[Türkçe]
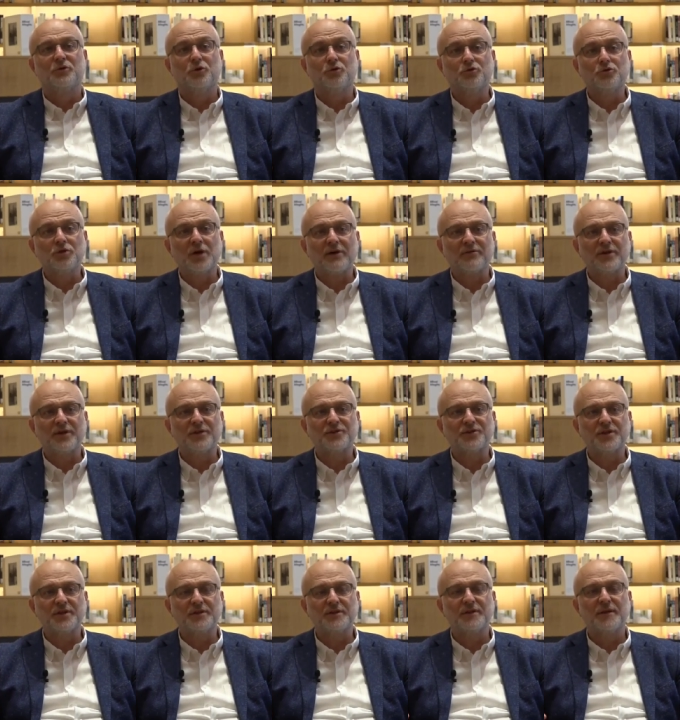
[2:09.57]
Kötü
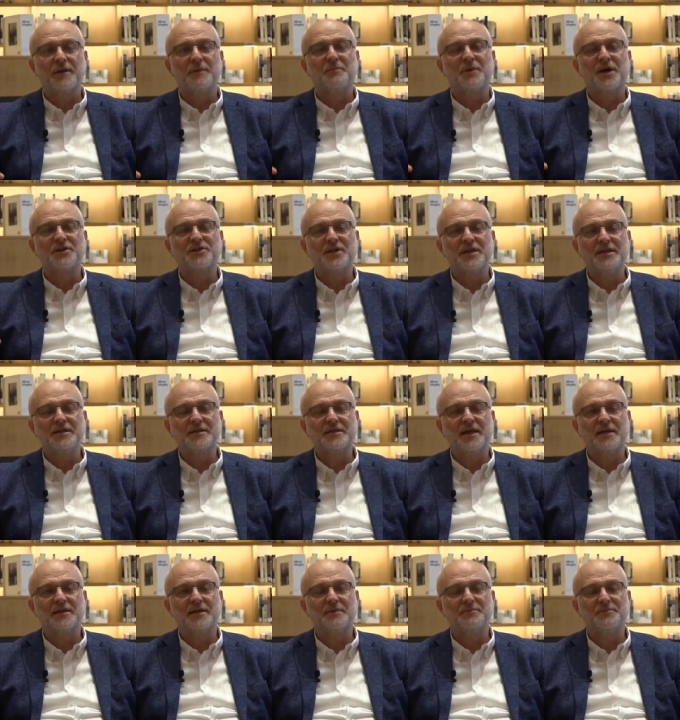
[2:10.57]
davranışın başka
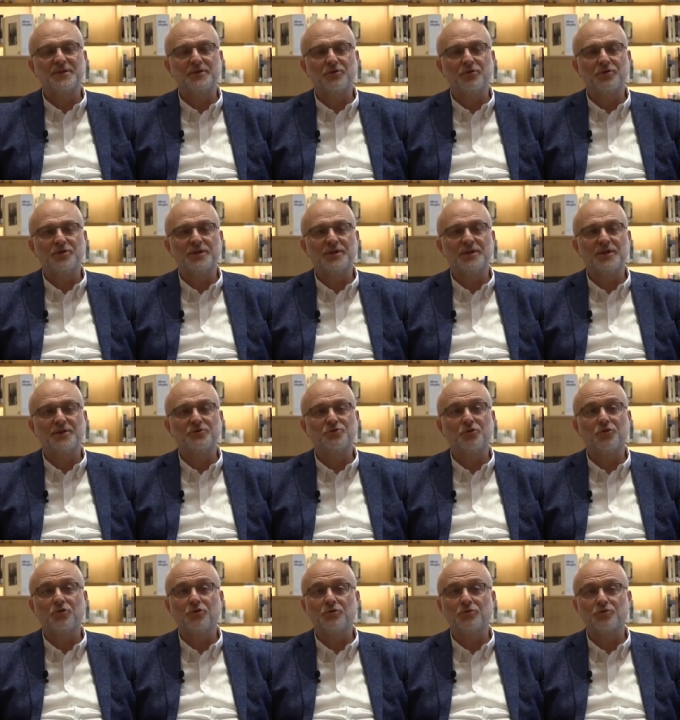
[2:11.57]
insanların psikolojisinde
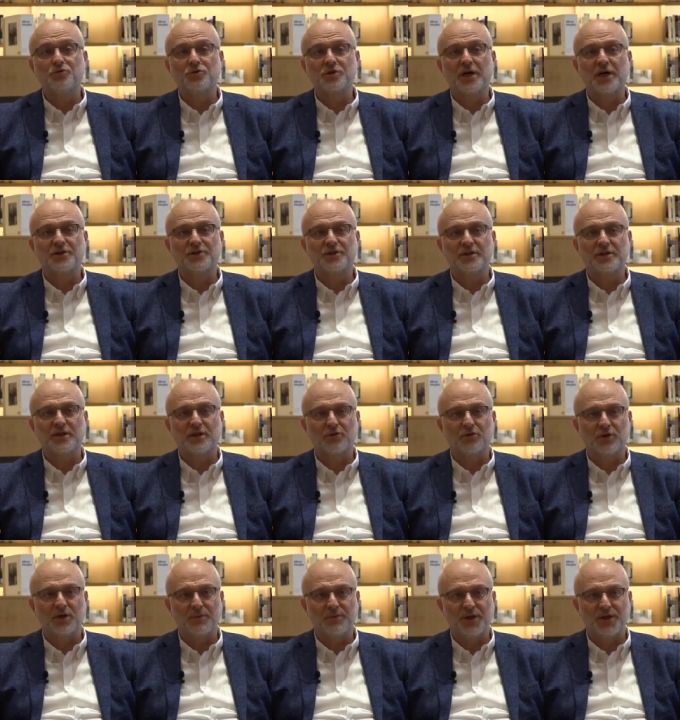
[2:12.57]
çok olumsuz
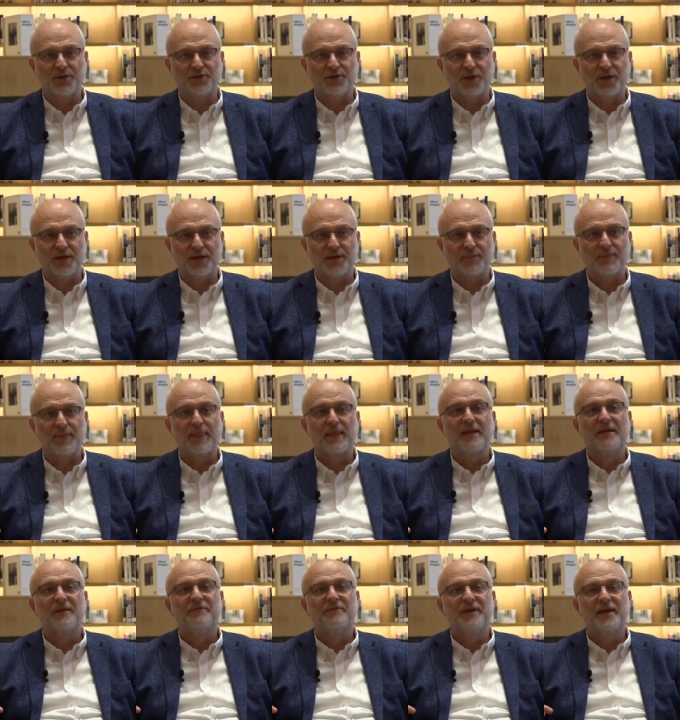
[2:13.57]
karşılıkları olabileceğini
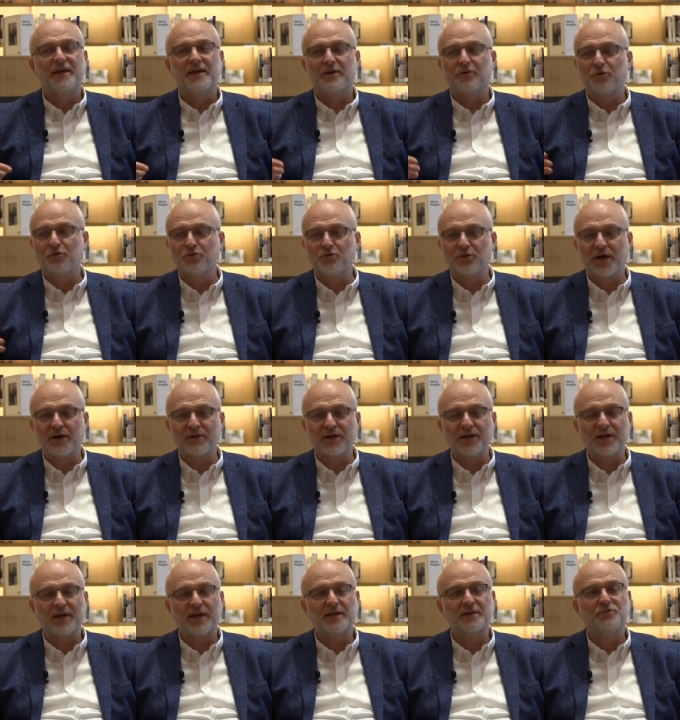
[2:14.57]
ve kötü
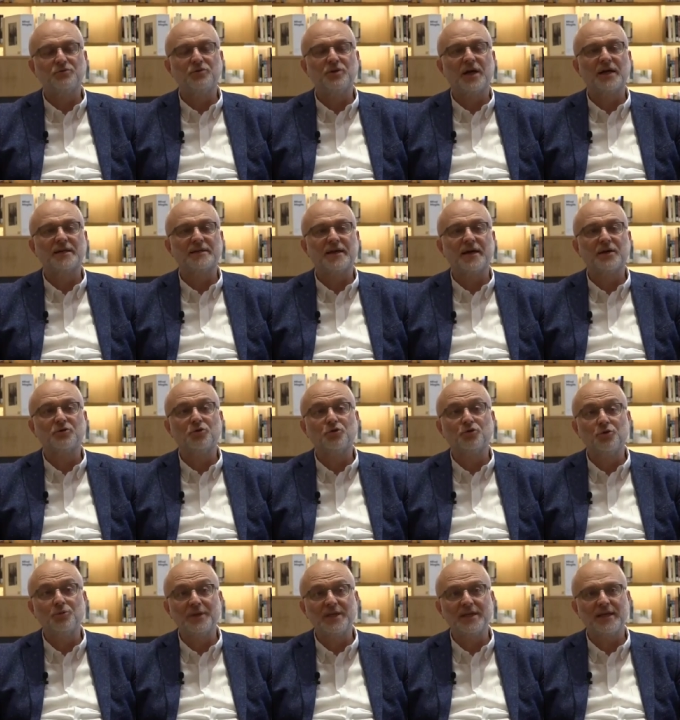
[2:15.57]
davranarak dünyayı daha
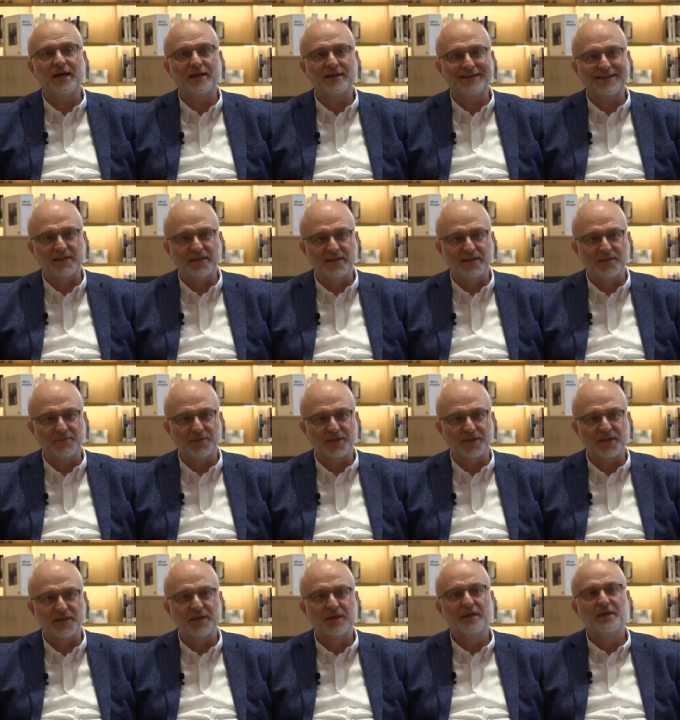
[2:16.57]
kötü bir yer
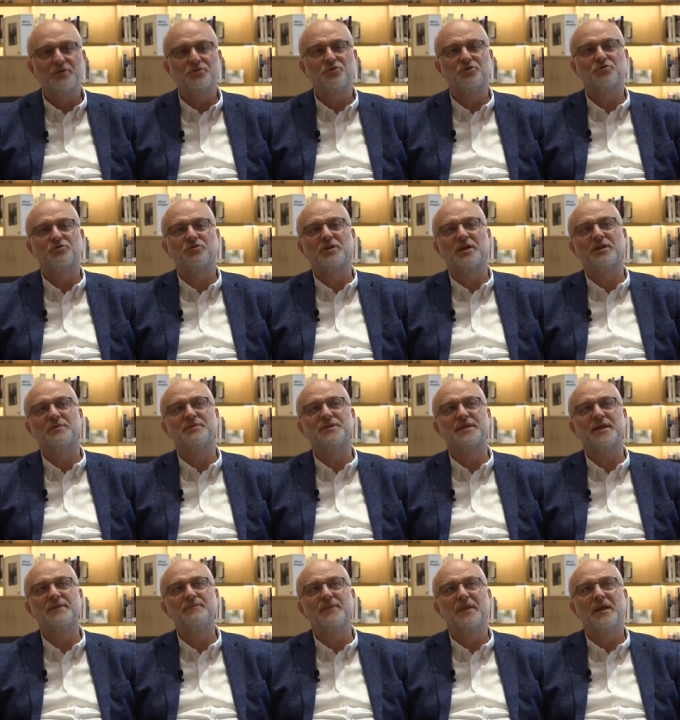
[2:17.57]
kıldığımızı
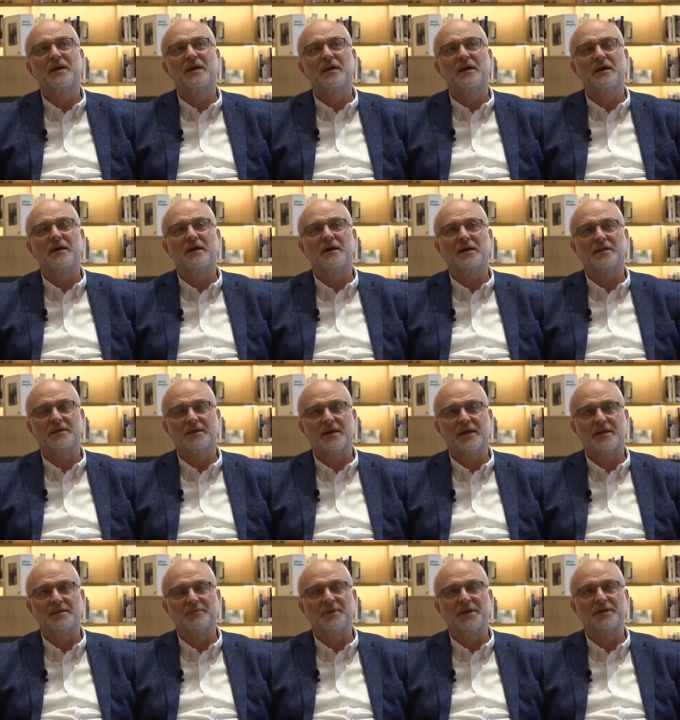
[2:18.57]
çocuklarımıza e,
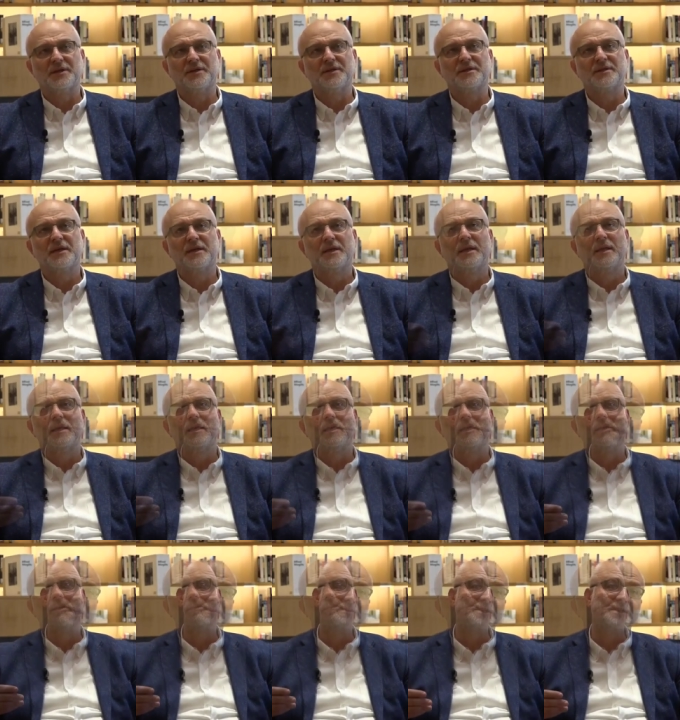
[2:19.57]
hatırlatmalıyız.
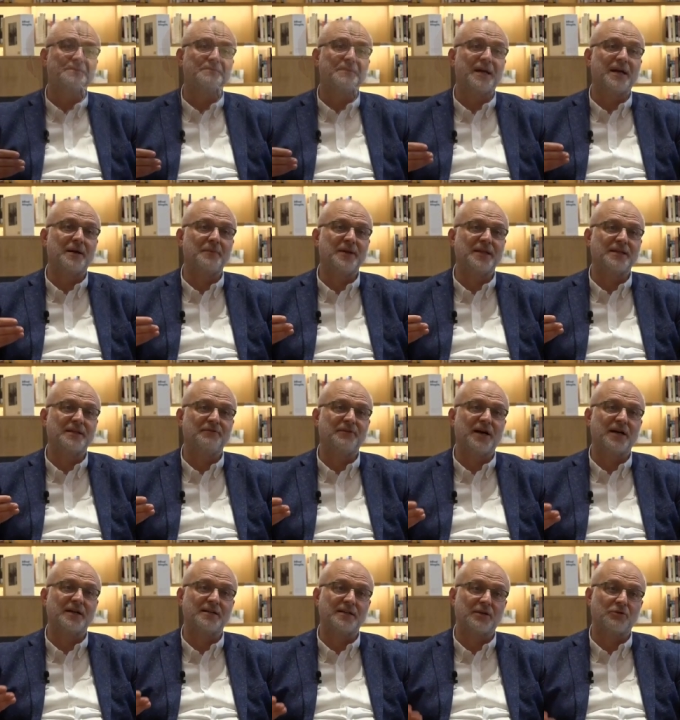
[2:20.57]
Çocuklarımızı evet. merhametli
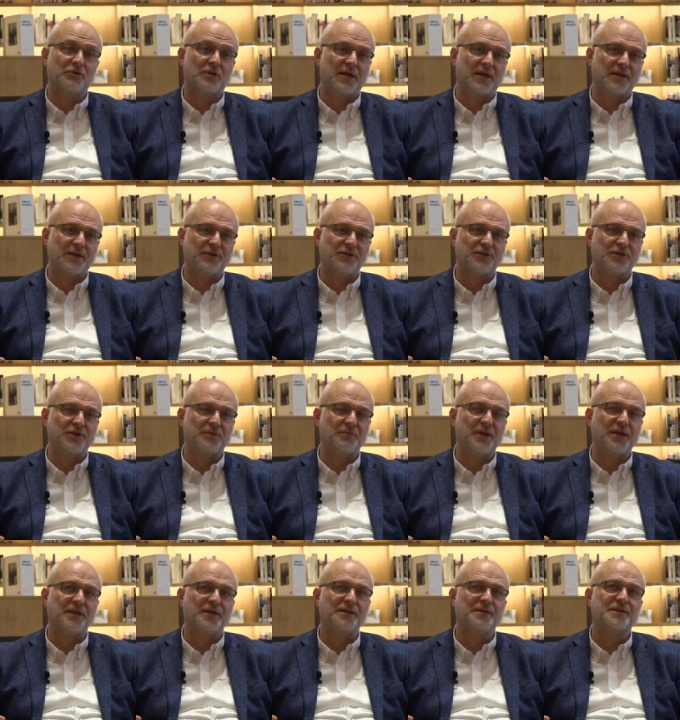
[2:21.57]
varlıklar olarak
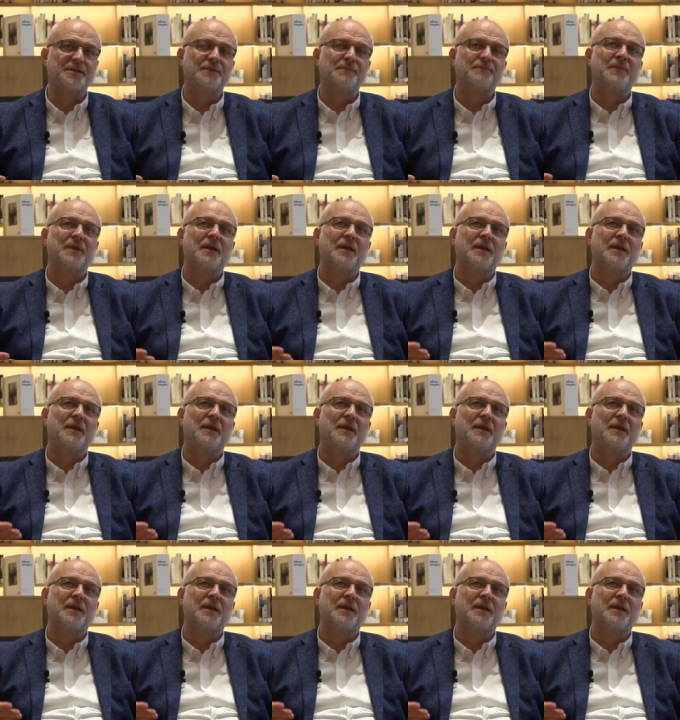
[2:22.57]
yetiştirmeliyiz.